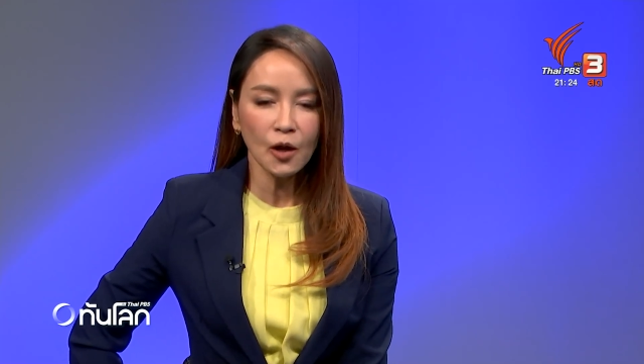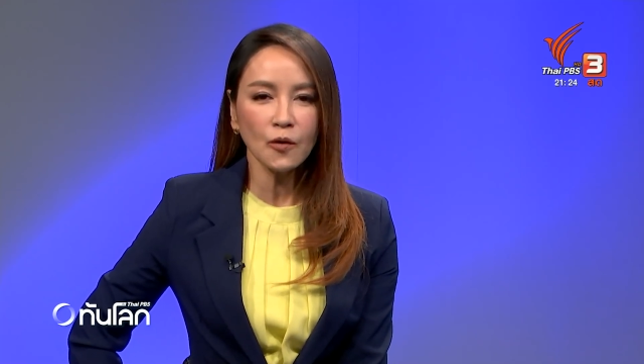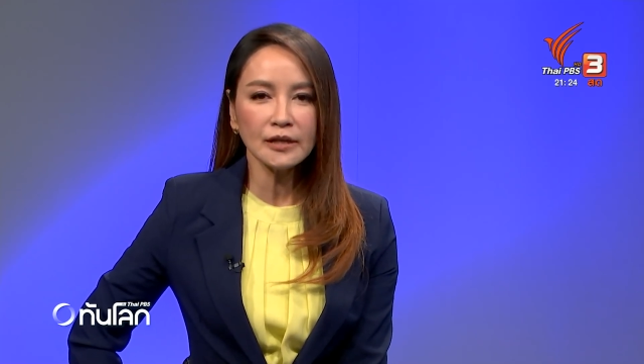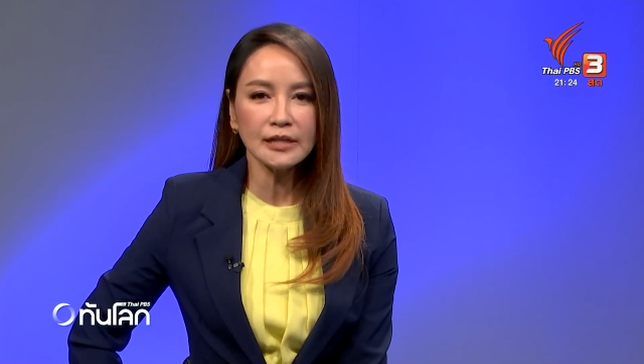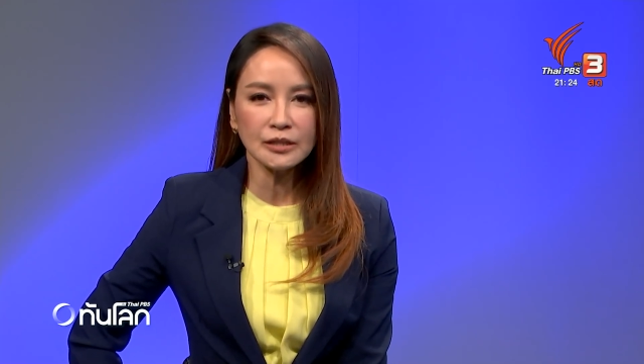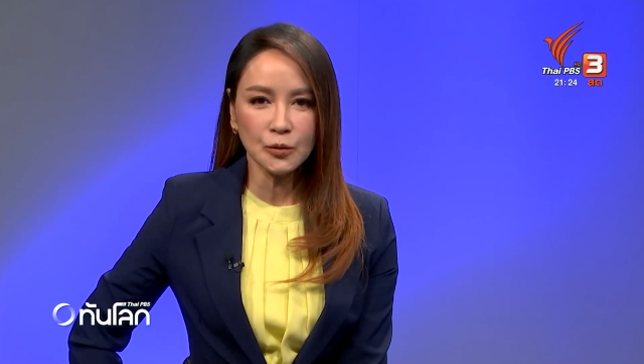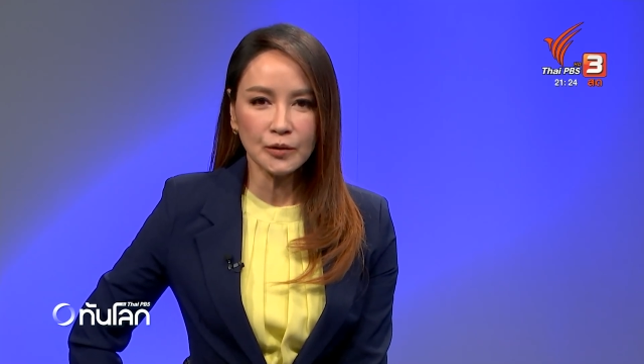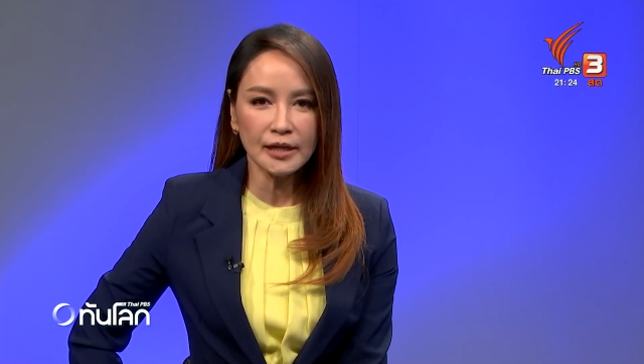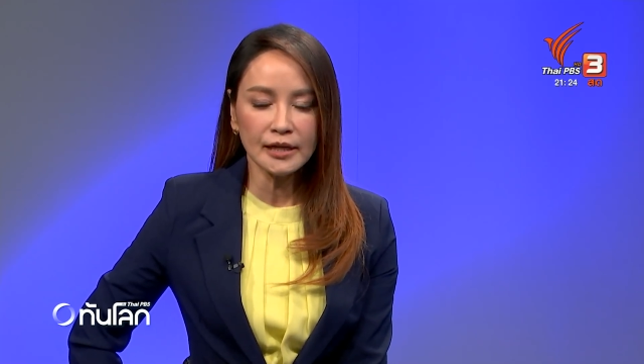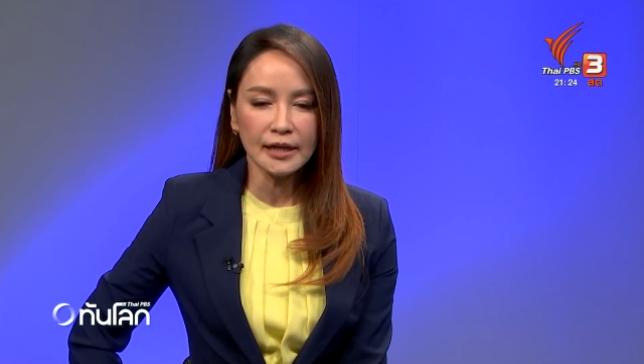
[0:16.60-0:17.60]
ทันโลก
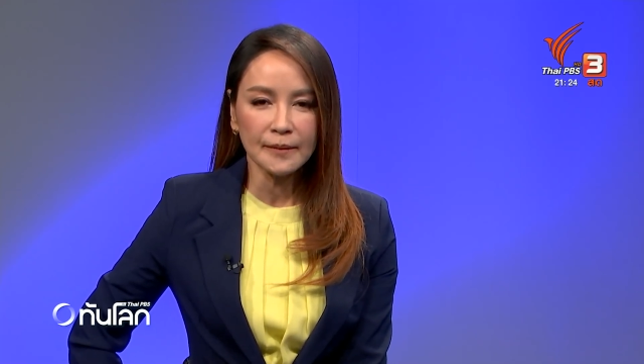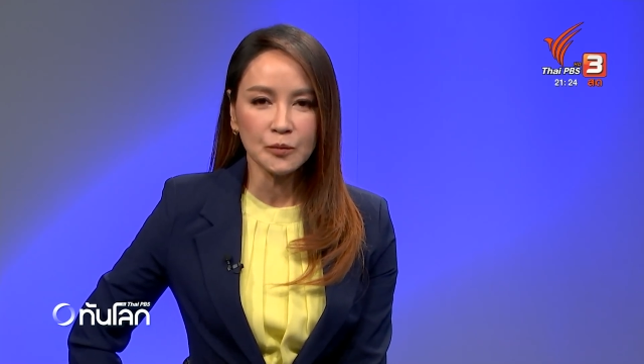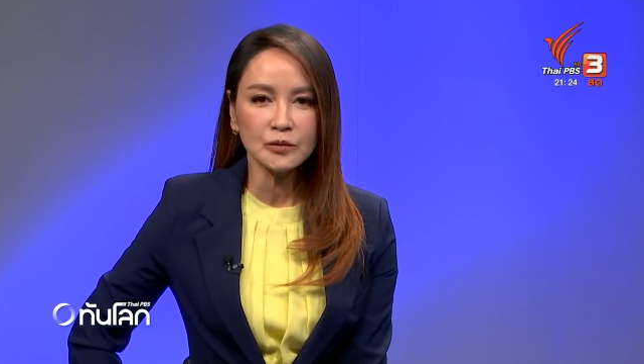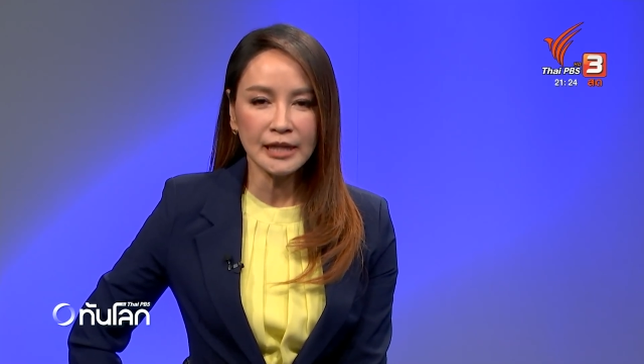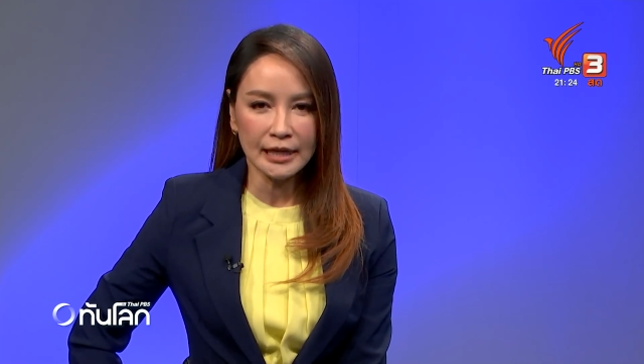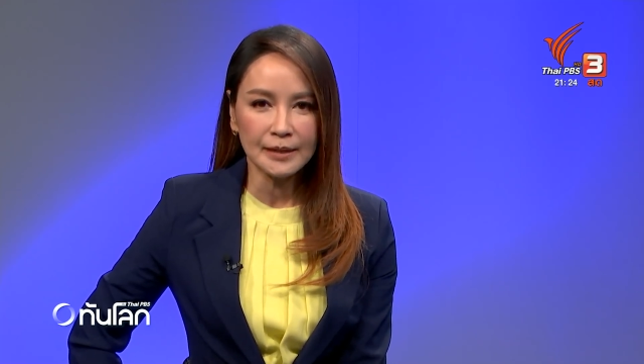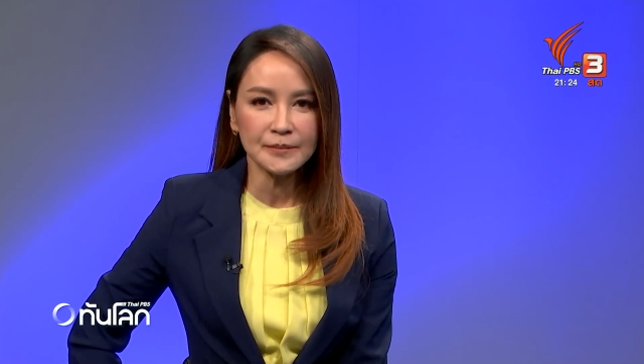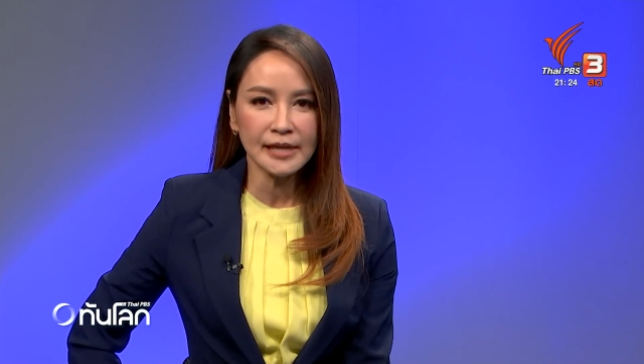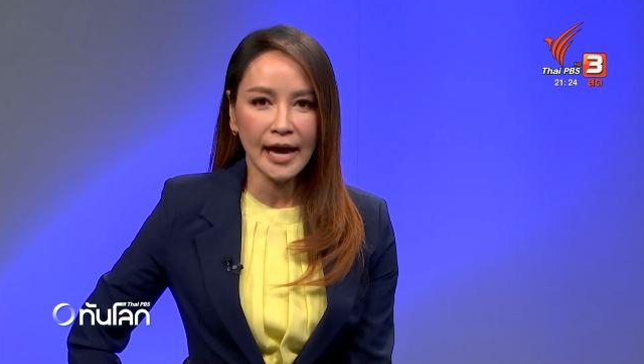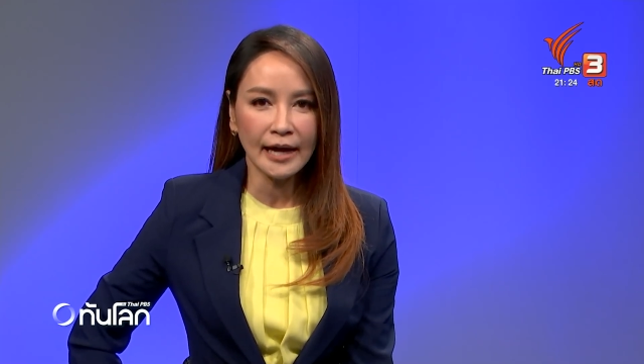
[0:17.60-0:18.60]
101 กับคุณ
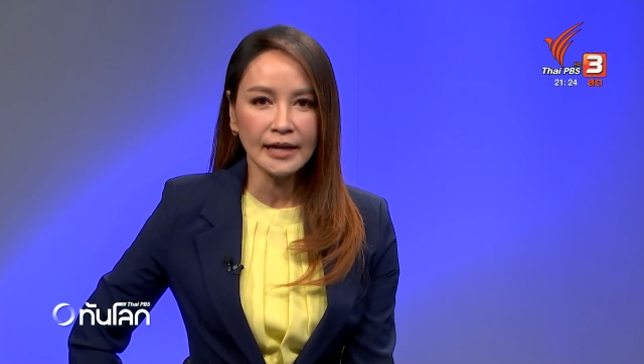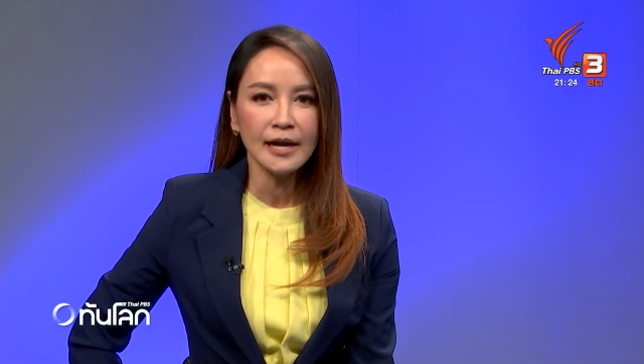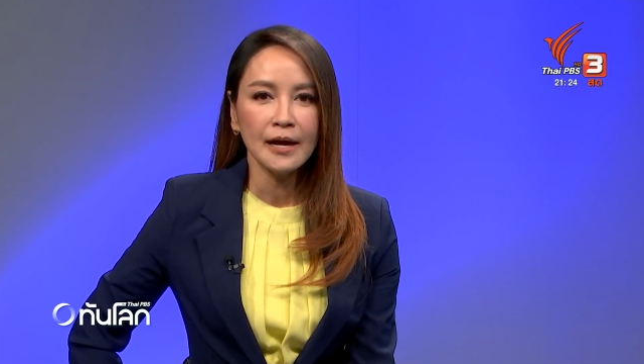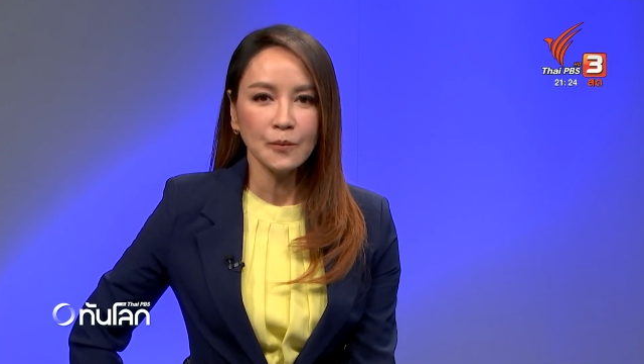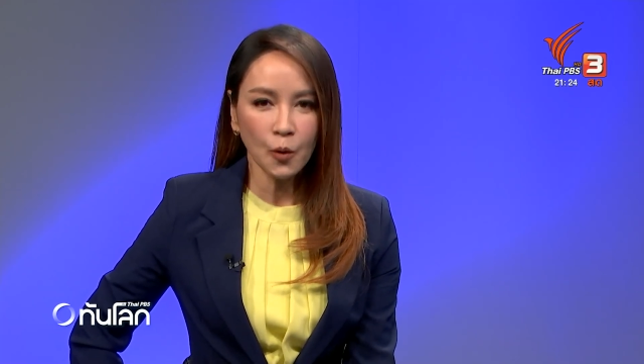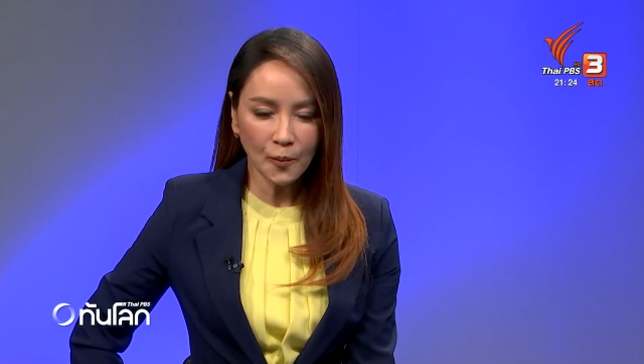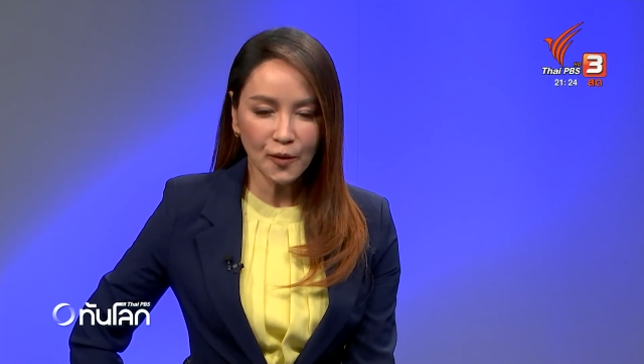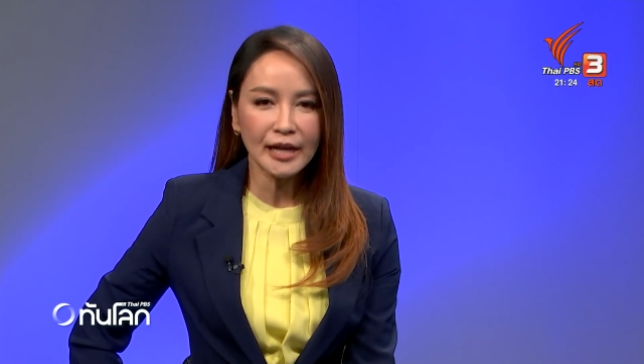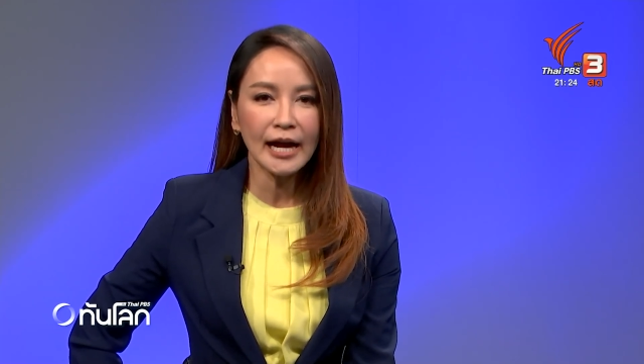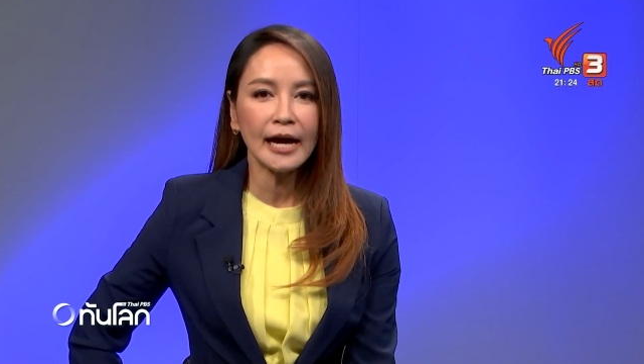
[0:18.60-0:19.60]
ชัดคำแสง
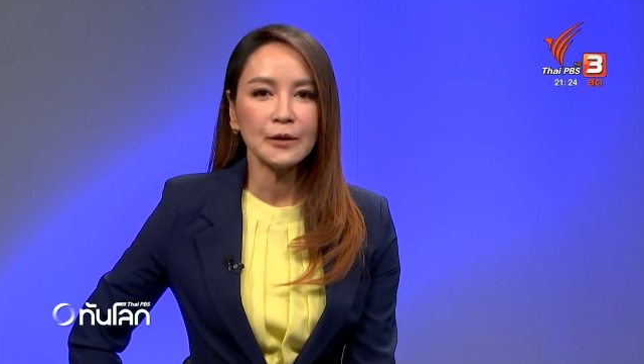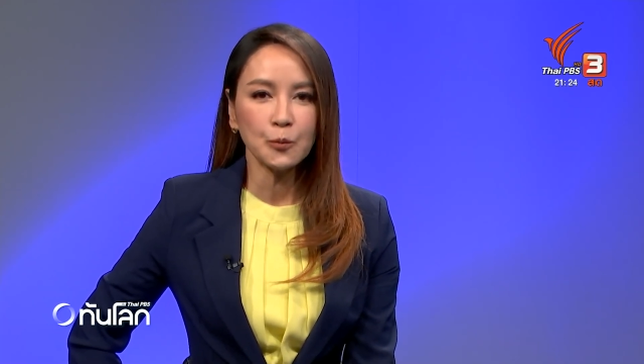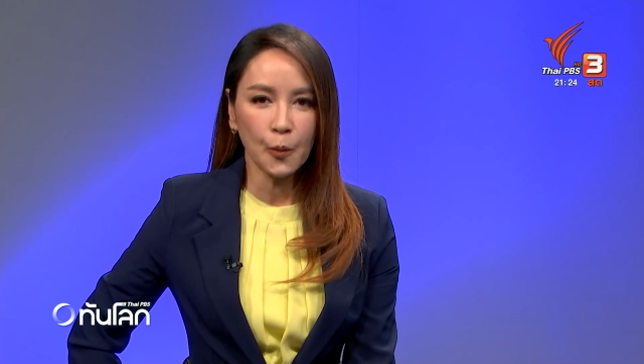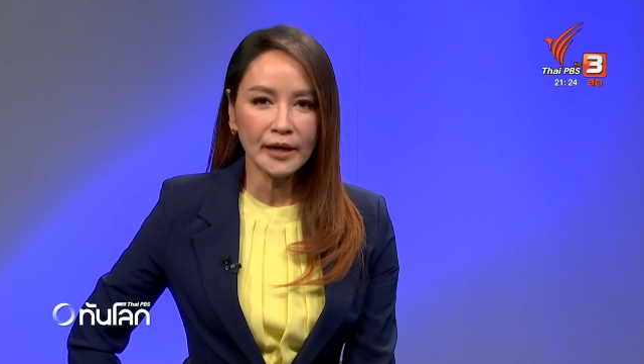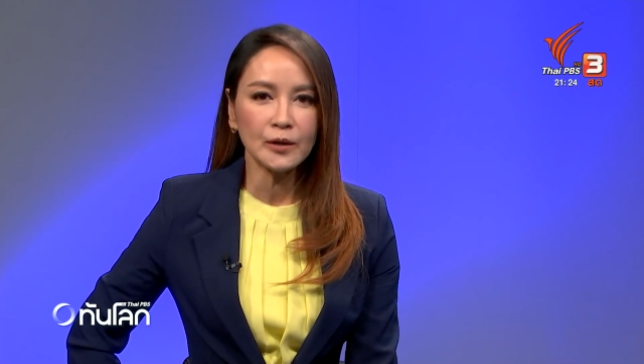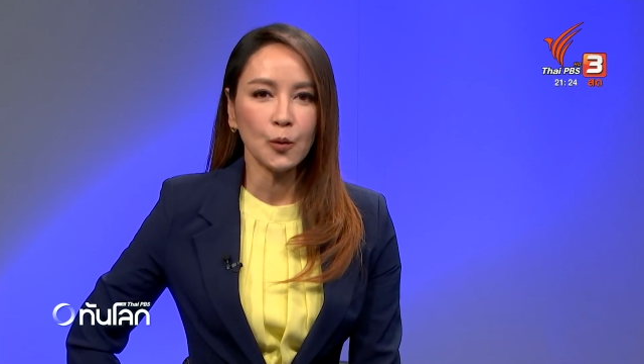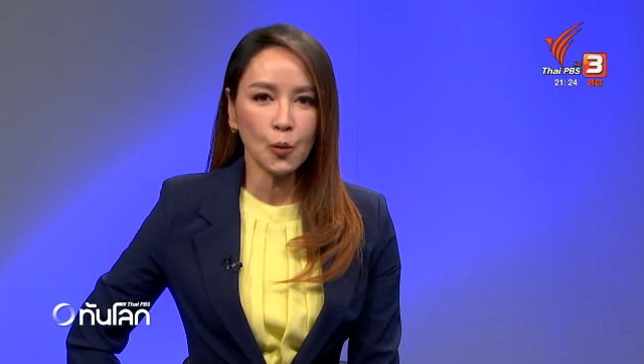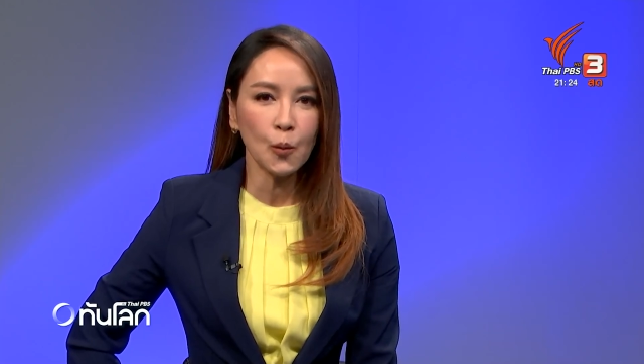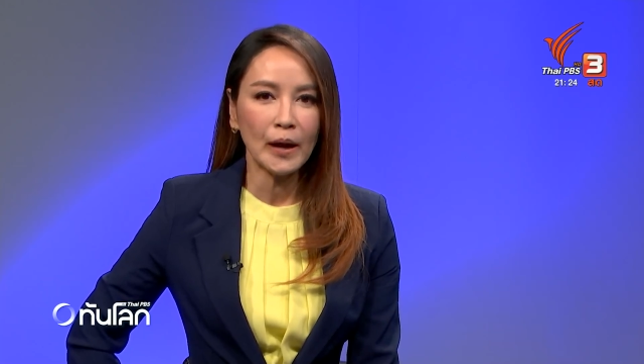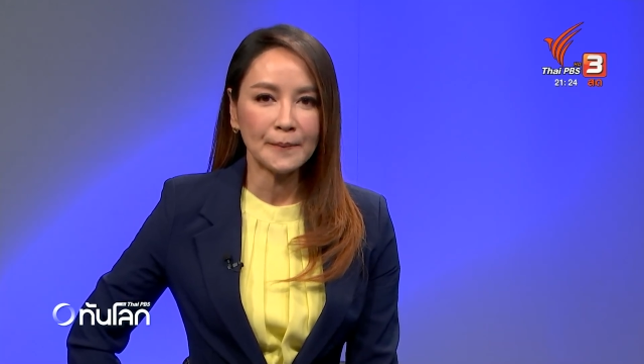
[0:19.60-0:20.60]
ผู้อำนวยการวั
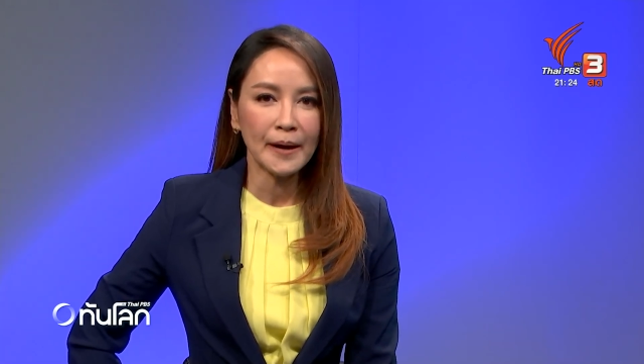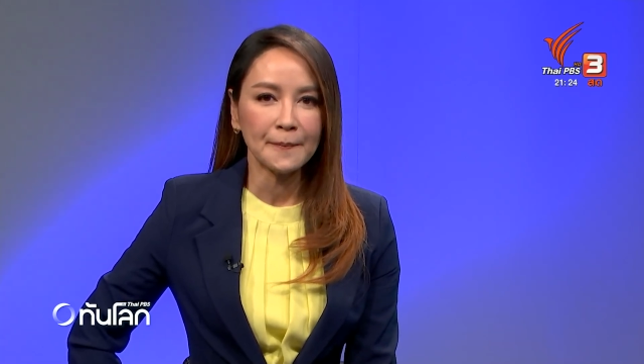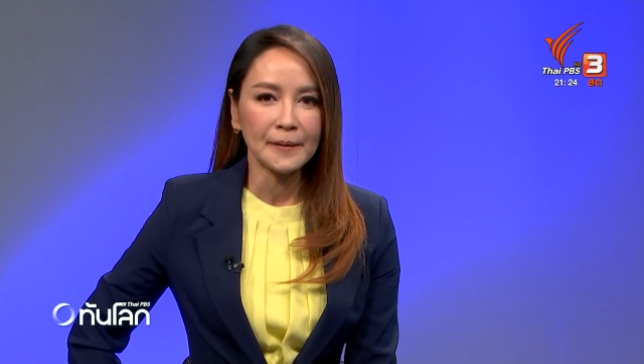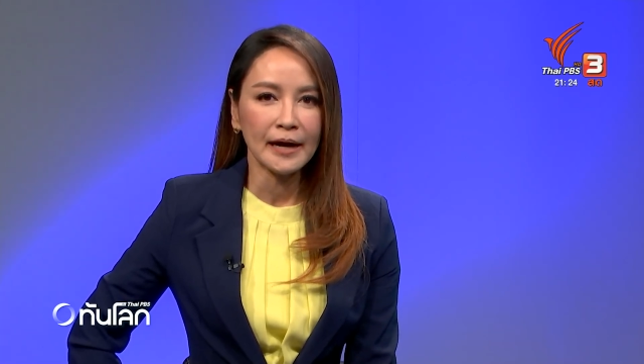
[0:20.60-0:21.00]
นโอวัน